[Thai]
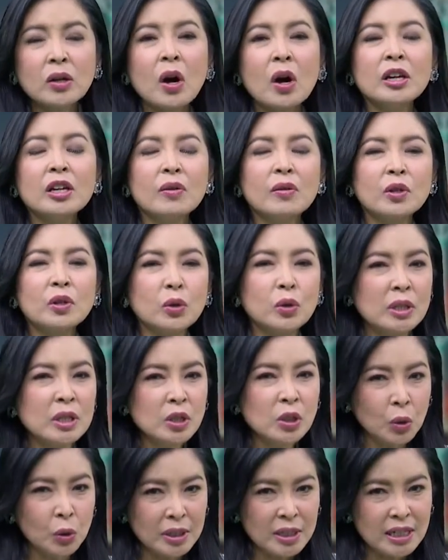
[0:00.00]
น้องๆเยาวชน
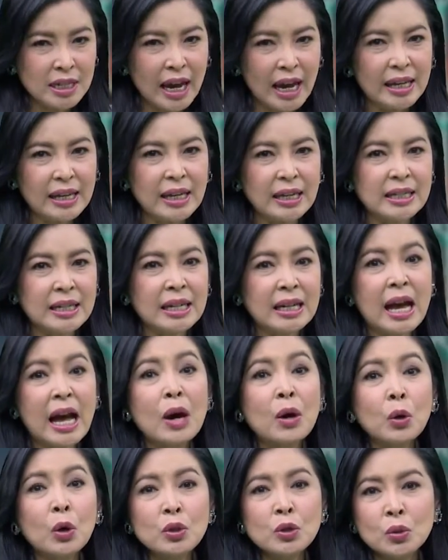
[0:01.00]
ที่สนใจอยากจะ
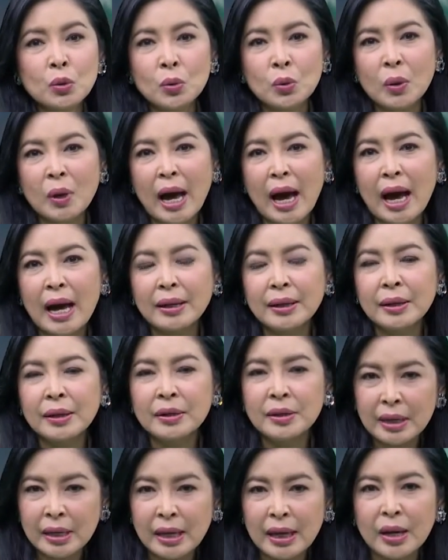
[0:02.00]
ก้าวเข้าสู่การ
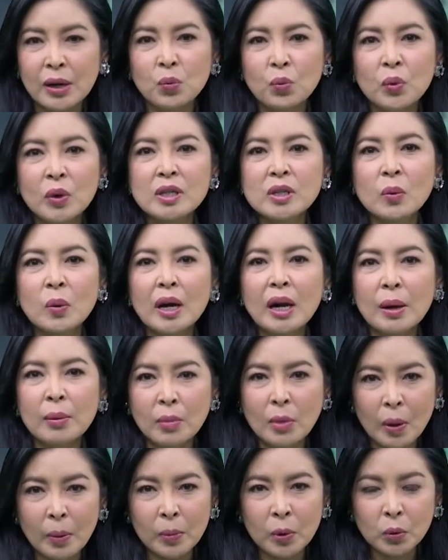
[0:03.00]
เรียนวิศวกรร
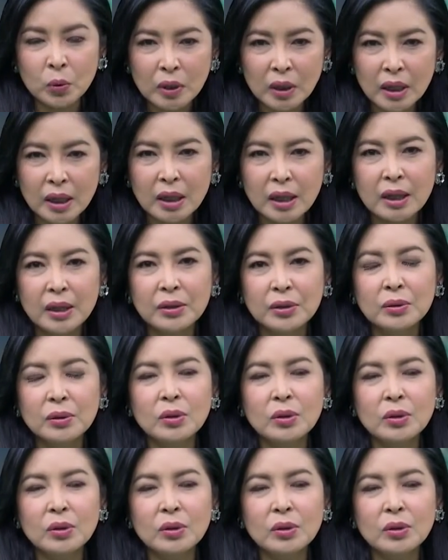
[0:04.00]
มคอมพิวเตอร์